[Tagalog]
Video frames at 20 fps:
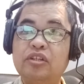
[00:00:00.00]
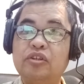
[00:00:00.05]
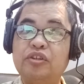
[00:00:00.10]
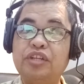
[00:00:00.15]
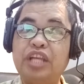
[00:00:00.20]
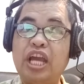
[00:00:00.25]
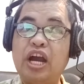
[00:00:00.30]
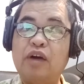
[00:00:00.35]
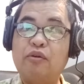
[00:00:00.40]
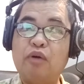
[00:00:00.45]

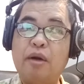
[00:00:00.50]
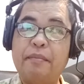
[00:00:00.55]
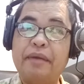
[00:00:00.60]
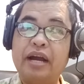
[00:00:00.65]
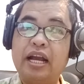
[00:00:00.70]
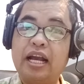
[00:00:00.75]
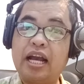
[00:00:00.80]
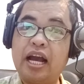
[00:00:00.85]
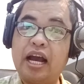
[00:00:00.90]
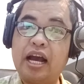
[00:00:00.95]
niya wa
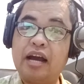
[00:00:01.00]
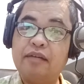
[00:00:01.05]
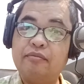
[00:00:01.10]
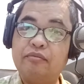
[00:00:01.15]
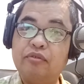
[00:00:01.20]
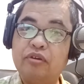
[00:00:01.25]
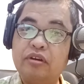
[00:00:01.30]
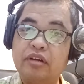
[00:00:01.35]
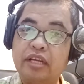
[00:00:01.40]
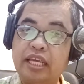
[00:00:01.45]
magka
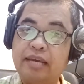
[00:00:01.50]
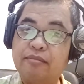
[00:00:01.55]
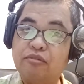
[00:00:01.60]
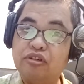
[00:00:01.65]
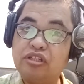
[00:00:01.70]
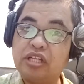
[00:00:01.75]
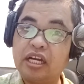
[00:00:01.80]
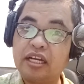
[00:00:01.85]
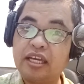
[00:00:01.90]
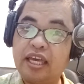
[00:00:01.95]
imo
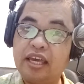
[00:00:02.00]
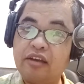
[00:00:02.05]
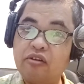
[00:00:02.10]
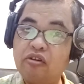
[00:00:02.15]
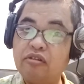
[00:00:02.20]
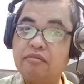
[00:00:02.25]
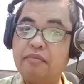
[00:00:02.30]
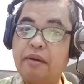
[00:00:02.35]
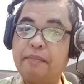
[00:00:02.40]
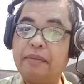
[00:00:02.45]
siyang
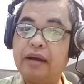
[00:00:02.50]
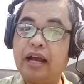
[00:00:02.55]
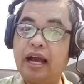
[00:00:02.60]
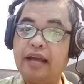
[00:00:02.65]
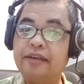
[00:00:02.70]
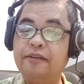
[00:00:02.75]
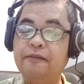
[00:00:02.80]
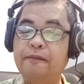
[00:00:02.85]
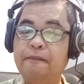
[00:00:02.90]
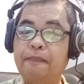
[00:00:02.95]
higugma
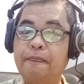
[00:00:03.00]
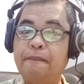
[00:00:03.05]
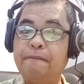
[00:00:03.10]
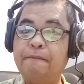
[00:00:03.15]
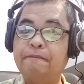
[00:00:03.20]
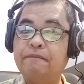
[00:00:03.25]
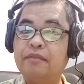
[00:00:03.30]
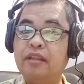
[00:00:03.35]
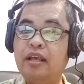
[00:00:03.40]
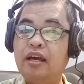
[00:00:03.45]
pagayo
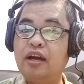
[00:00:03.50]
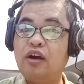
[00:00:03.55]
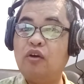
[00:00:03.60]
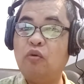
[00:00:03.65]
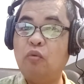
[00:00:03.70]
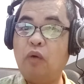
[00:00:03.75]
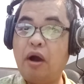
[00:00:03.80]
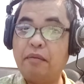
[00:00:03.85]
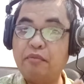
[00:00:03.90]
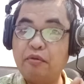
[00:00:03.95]

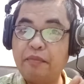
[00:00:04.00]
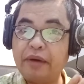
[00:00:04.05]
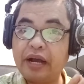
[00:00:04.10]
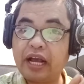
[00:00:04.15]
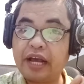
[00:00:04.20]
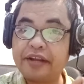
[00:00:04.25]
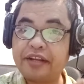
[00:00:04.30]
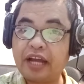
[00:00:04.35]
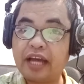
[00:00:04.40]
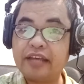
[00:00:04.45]
wa mo
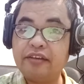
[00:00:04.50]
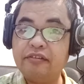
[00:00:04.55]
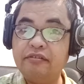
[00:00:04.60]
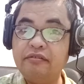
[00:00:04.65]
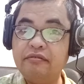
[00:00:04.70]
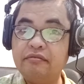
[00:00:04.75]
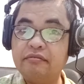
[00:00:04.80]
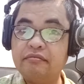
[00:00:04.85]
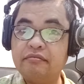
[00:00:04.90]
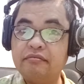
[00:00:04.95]
magkadayon
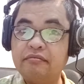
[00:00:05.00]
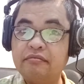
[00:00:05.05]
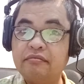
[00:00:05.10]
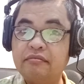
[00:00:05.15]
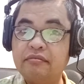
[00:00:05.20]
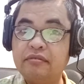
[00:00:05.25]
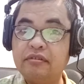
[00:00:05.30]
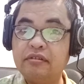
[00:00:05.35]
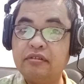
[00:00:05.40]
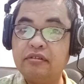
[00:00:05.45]

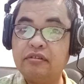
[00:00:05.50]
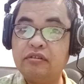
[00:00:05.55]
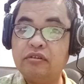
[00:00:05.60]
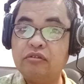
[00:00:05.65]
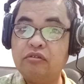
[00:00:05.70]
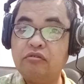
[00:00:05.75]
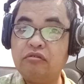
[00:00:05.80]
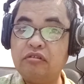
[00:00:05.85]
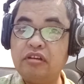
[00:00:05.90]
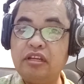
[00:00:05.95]

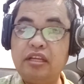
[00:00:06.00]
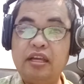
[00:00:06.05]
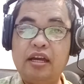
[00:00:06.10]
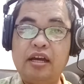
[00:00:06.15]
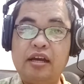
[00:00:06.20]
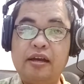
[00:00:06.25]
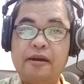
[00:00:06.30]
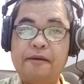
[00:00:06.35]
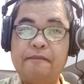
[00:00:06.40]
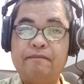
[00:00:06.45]

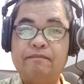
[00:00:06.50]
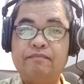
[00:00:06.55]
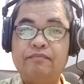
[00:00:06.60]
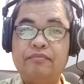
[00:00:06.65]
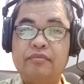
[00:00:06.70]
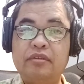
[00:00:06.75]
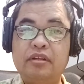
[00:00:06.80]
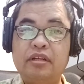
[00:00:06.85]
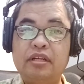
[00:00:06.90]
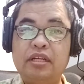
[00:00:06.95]
unya
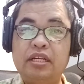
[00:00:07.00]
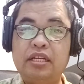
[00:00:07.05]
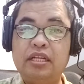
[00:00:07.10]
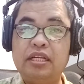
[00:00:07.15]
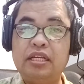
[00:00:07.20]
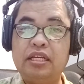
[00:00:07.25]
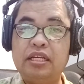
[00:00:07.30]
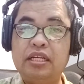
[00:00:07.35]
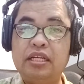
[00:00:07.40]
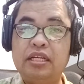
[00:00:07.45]

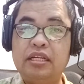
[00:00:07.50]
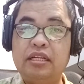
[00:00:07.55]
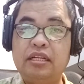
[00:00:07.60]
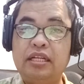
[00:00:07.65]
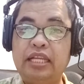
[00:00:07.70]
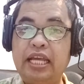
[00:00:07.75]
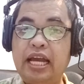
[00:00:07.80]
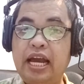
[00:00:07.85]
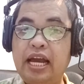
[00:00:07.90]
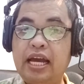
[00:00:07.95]

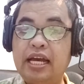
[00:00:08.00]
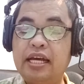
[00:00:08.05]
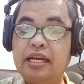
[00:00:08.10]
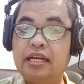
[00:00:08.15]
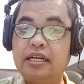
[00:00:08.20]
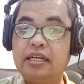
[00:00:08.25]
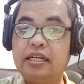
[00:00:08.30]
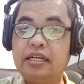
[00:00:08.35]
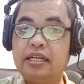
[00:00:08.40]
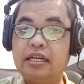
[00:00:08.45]
diha
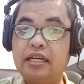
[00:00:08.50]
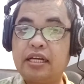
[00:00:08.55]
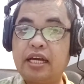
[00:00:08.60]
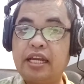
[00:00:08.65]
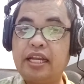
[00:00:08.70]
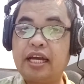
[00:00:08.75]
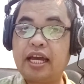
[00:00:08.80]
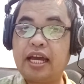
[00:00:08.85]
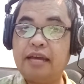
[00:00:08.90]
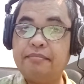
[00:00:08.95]

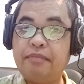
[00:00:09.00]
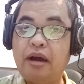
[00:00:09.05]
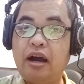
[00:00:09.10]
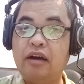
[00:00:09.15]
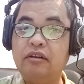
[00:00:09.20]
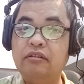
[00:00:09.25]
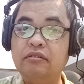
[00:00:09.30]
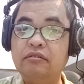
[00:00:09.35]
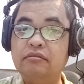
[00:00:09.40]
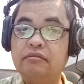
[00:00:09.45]

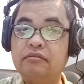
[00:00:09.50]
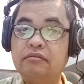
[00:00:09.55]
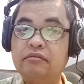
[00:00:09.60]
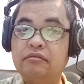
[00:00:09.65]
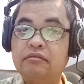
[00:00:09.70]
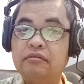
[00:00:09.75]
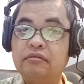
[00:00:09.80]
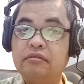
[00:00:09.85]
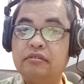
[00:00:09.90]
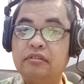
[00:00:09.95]
kanakahibaw
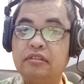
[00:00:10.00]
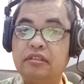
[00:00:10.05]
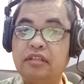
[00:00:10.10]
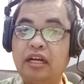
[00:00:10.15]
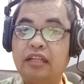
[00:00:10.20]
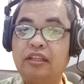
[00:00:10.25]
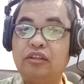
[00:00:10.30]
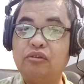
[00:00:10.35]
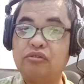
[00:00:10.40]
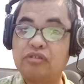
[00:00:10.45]

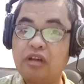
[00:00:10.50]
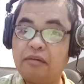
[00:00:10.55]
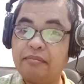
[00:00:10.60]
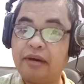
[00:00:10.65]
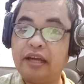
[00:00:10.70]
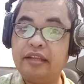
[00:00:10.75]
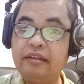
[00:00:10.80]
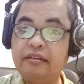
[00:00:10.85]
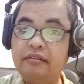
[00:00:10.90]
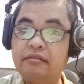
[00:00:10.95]
ngadto sa
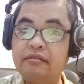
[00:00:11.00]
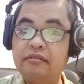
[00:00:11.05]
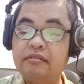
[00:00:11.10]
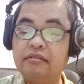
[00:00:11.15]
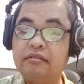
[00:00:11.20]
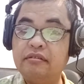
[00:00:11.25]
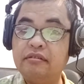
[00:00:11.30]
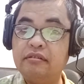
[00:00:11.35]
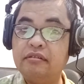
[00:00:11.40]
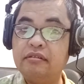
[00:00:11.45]
uban
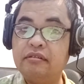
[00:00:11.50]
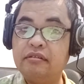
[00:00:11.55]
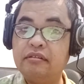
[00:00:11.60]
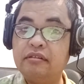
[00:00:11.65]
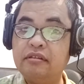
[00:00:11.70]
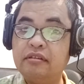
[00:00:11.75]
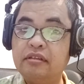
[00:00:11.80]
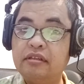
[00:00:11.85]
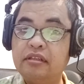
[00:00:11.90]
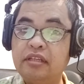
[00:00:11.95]

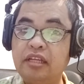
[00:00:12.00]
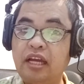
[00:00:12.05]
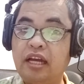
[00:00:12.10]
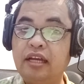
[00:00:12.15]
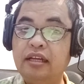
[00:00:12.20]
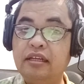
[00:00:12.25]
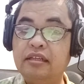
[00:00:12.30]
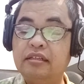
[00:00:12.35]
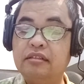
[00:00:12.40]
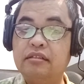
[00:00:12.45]

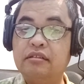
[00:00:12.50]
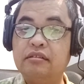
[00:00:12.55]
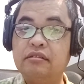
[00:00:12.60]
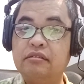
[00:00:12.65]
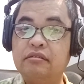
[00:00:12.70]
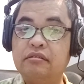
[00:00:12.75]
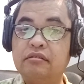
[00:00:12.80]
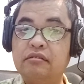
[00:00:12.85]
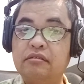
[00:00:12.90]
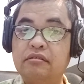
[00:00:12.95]
nya
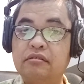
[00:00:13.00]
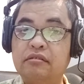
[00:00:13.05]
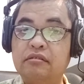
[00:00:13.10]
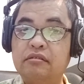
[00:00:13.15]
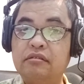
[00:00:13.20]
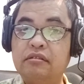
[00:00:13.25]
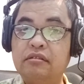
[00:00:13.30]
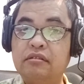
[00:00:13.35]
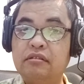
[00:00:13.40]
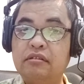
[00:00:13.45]

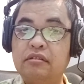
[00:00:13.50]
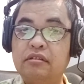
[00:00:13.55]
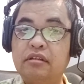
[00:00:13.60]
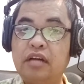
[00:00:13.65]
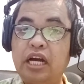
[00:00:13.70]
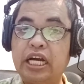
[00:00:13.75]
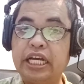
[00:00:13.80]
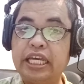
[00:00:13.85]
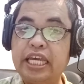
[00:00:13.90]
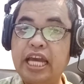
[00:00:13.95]

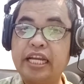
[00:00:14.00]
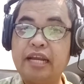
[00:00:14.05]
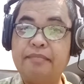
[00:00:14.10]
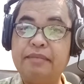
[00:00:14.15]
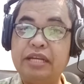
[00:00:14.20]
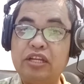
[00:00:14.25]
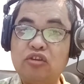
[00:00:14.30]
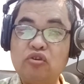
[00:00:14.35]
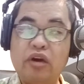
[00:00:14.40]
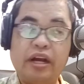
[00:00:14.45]
ang iyang
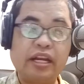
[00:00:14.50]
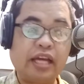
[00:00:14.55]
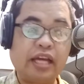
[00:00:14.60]
naminyuan